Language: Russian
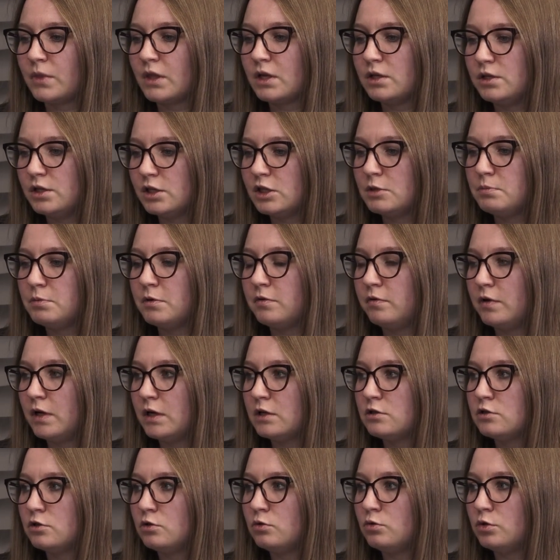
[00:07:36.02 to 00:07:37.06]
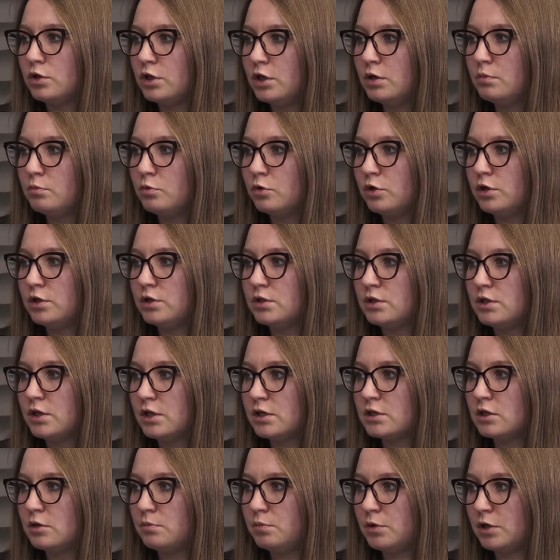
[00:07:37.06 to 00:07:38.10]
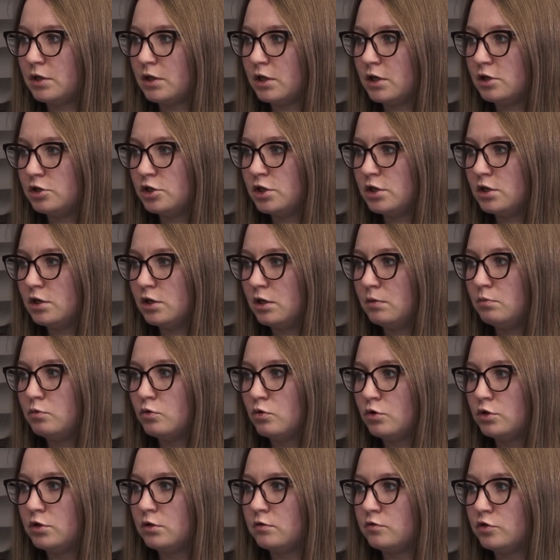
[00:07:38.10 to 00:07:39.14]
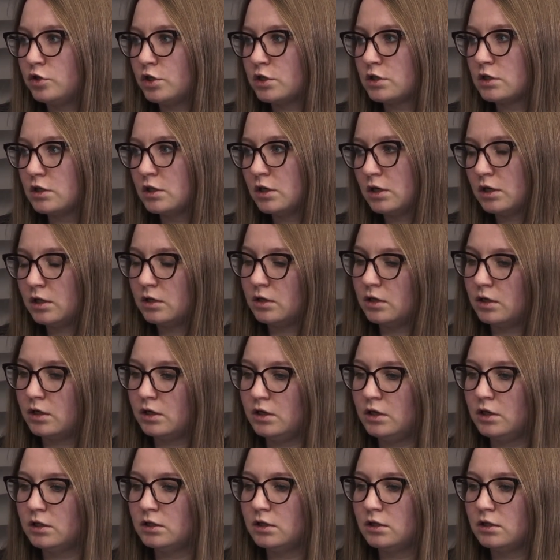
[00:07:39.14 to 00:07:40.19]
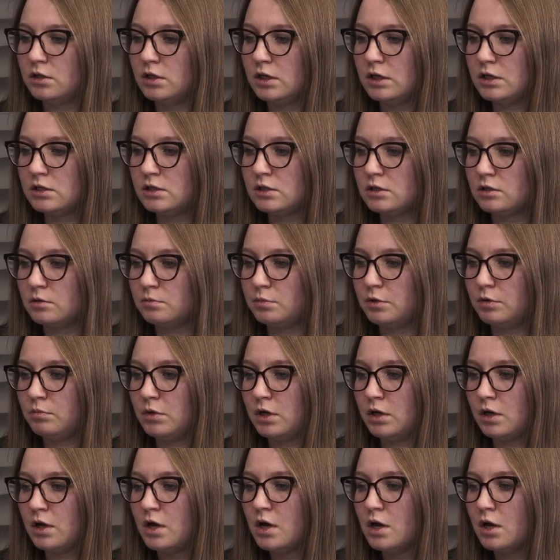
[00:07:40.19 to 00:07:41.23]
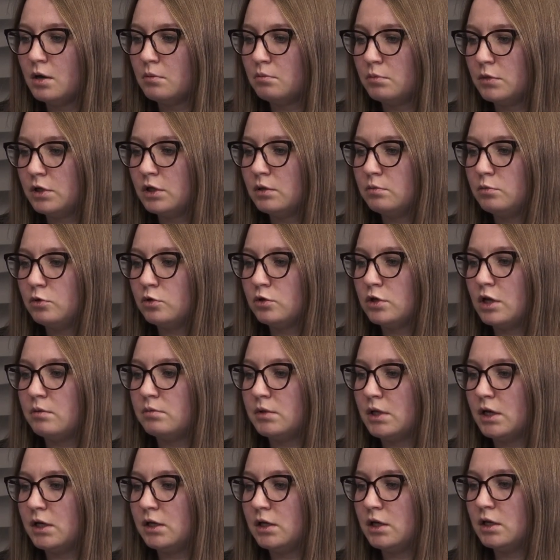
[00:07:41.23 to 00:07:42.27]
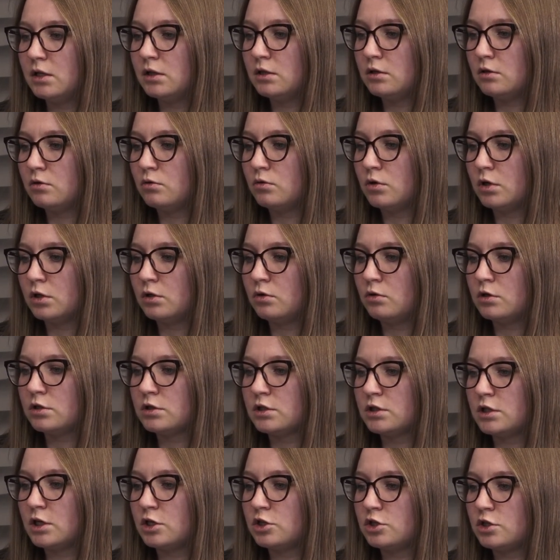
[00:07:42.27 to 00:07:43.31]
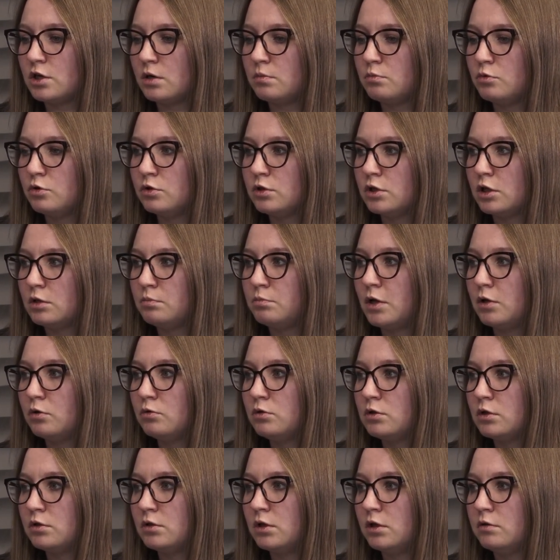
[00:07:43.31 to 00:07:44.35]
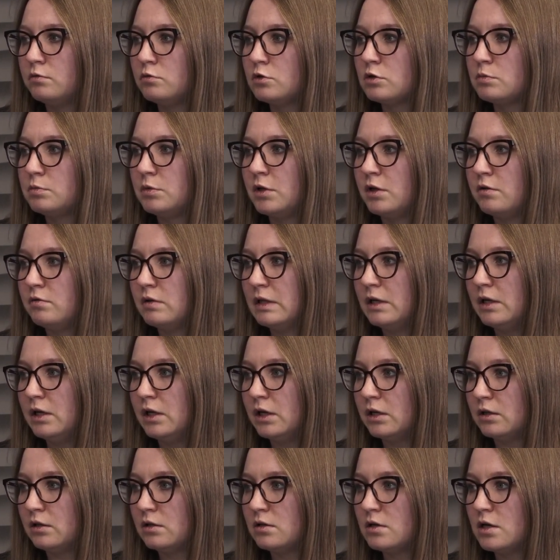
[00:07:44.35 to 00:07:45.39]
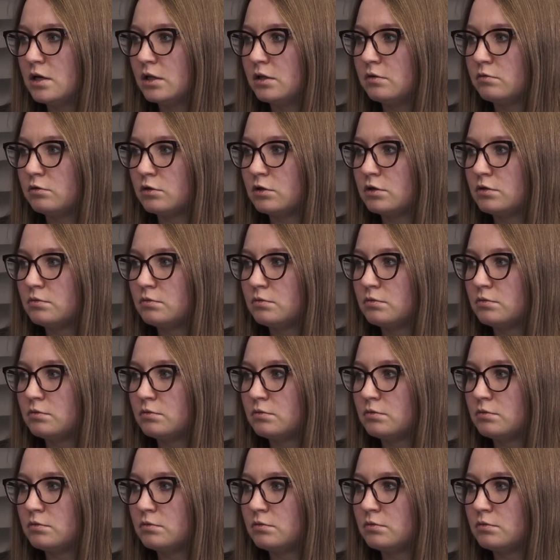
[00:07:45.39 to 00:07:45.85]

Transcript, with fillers: где-то появляются другие, более интересные предложения, либо уходят в частный рынок. И этот риск, например, мы наблюдаем на агентах, у которых стаж работы от полутора до двух с половиной лет. Это вот